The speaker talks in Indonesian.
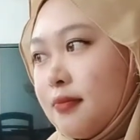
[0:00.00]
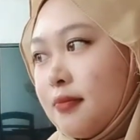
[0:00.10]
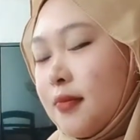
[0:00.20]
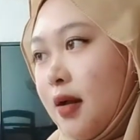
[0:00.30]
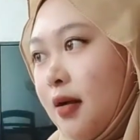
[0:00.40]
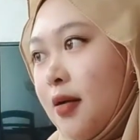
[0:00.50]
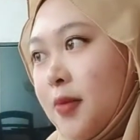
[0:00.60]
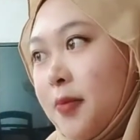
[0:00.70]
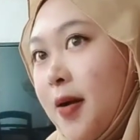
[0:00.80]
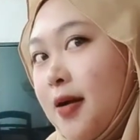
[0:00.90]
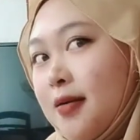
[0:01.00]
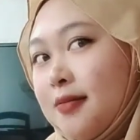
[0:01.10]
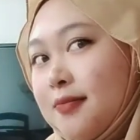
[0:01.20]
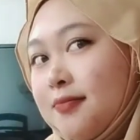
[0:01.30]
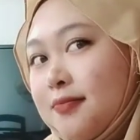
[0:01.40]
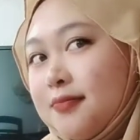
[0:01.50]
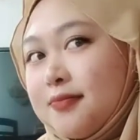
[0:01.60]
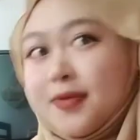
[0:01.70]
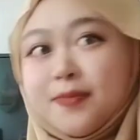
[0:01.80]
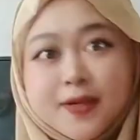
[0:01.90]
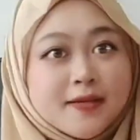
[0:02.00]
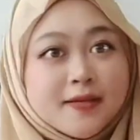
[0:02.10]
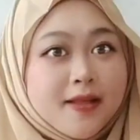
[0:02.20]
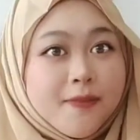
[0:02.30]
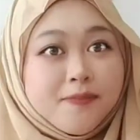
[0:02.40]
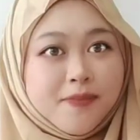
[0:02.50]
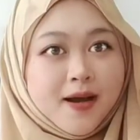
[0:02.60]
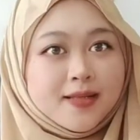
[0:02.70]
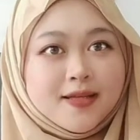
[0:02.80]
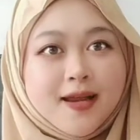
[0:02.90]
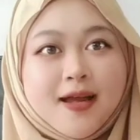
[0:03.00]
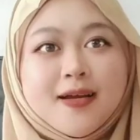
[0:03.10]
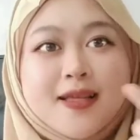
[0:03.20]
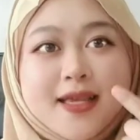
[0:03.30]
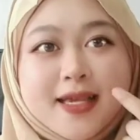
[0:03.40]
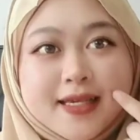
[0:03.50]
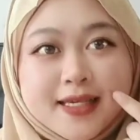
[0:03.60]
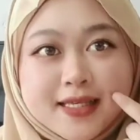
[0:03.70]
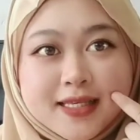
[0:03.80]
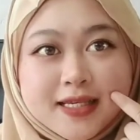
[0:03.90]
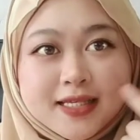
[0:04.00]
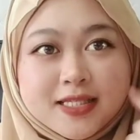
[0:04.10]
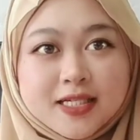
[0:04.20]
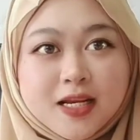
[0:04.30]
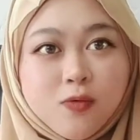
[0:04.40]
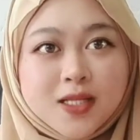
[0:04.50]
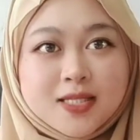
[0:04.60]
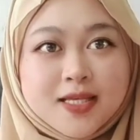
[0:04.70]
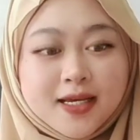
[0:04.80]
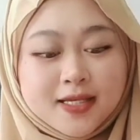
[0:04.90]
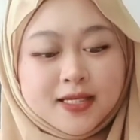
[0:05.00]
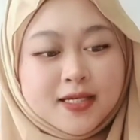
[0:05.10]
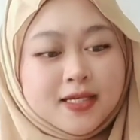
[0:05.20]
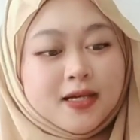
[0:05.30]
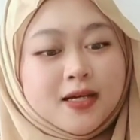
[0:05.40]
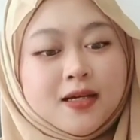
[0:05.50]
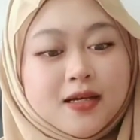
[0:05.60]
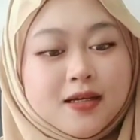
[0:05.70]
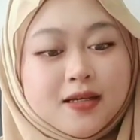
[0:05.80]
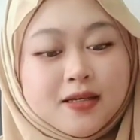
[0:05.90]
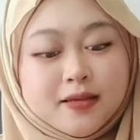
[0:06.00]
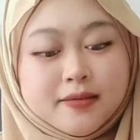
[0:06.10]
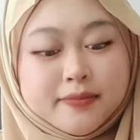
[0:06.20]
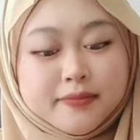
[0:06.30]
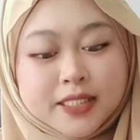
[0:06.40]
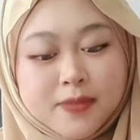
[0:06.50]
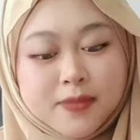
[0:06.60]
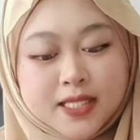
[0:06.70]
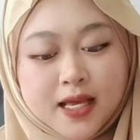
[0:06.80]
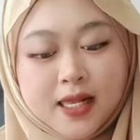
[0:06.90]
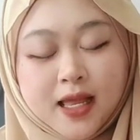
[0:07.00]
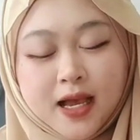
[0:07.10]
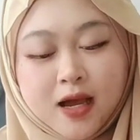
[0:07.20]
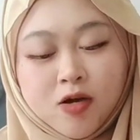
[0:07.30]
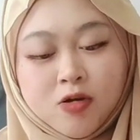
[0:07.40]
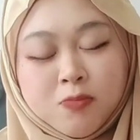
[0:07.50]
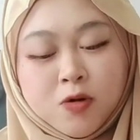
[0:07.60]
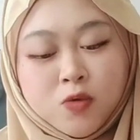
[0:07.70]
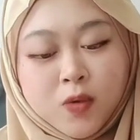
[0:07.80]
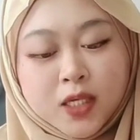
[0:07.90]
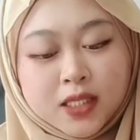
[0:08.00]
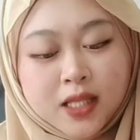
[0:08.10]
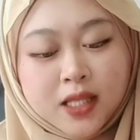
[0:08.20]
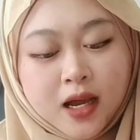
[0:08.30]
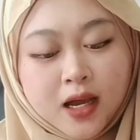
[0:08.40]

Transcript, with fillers: oh memang memang nampak terang ini jerawat saya ini uh, macam biasa lah hormon wanita